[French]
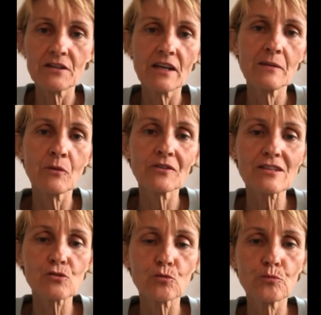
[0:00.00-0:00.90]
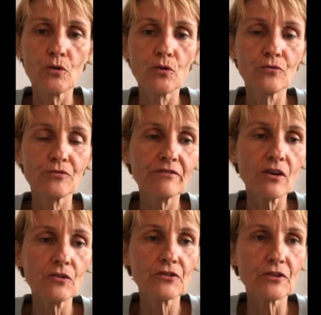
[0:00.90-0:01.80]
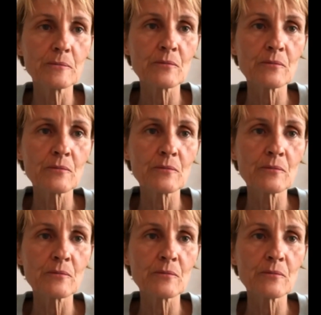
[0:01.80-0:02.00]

alimentation euh, vivante,